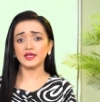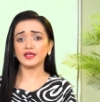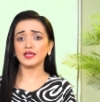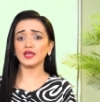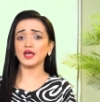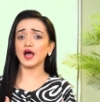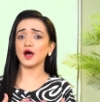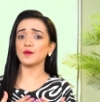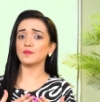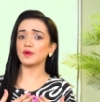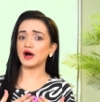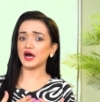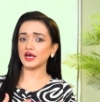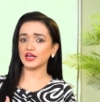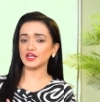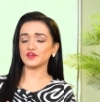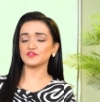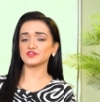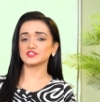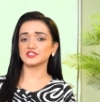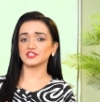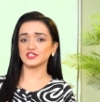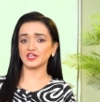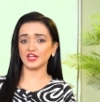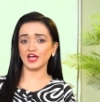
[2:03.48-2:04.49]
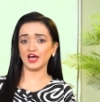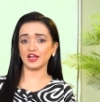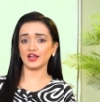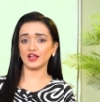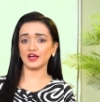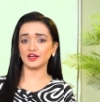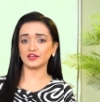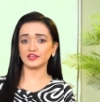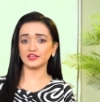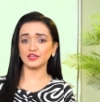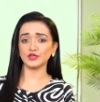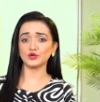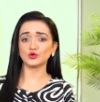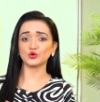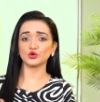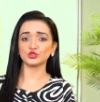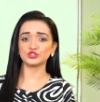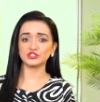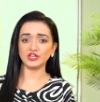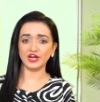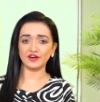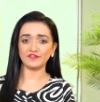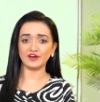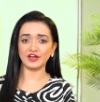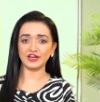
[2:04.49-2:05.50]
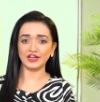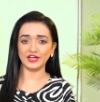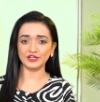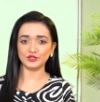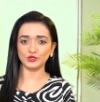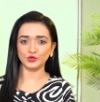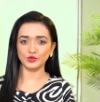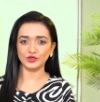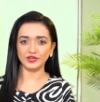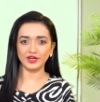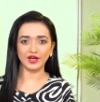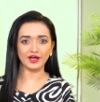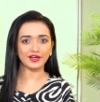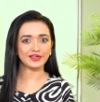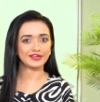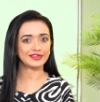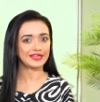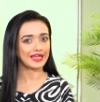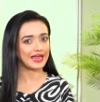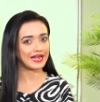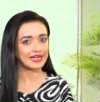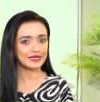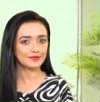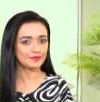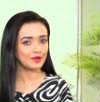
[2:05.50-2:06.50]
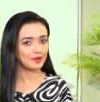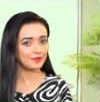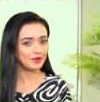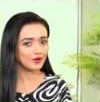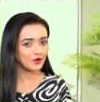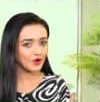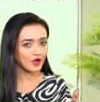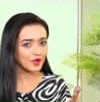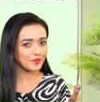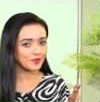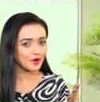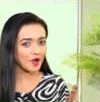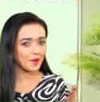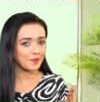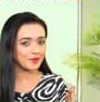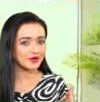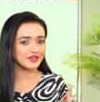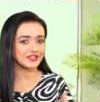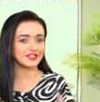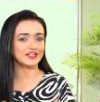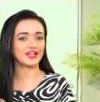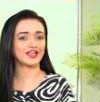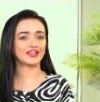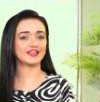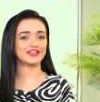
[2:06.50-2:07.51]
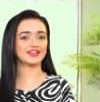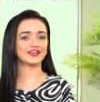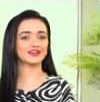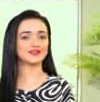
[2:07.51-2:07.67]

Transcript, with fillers: कि हमारे वजीर अला की गुजरा वाला तो क्या कैंट में भी कोई प्रॉपर्टी नहीं